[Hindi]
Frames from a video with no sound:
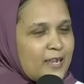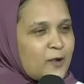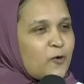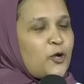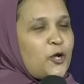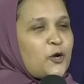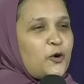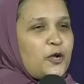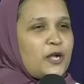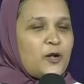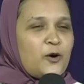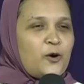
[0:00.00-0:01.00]
कोई कोई
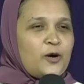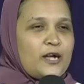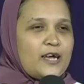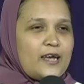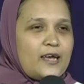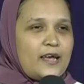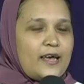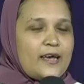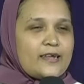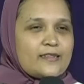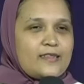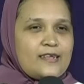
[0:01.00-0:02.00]
लोग
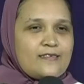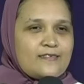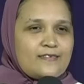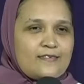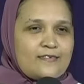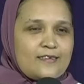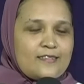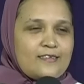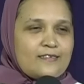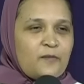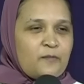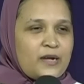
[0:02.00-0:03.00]
31
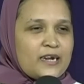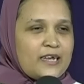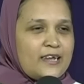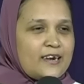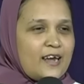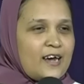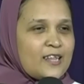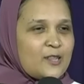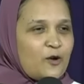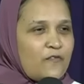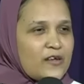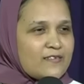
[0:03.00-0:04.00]
दिसंबर की रात
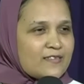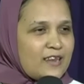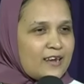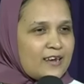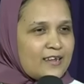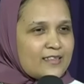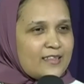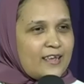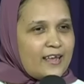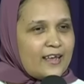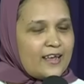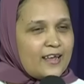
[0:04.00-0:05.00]
को फैसला करते
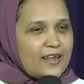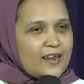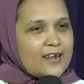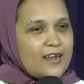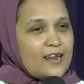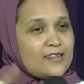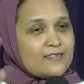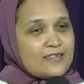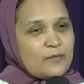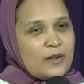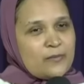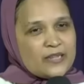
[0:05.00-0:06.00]
हैं कल से
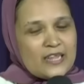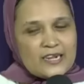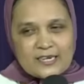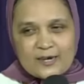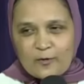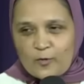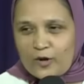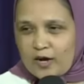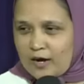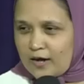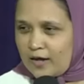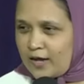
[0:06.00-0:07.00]
मैं बदल जाऊंगा
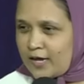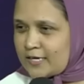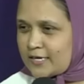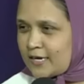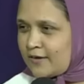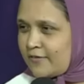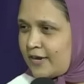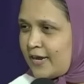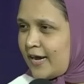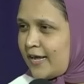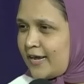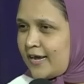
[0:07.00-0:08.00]
एक जनवरी
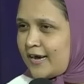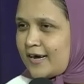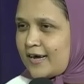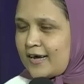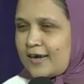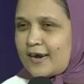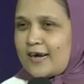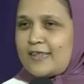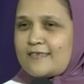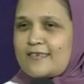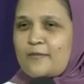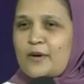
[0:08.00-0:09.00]
आएगा कल
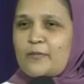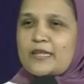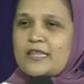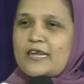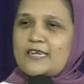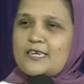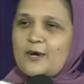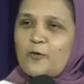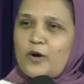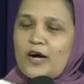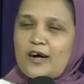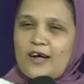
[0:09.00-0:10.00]
से मैं बदल
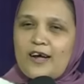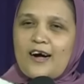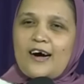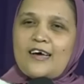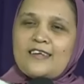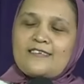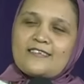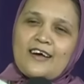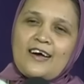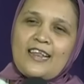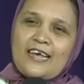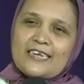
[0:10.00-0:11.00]
जाऊंगा हर
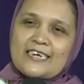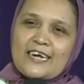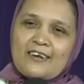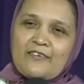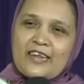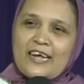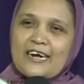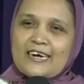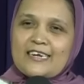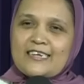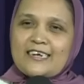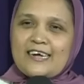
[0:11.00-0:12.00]
साल एक जनवरी
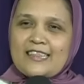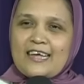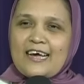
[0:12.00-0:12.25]
आकर जाता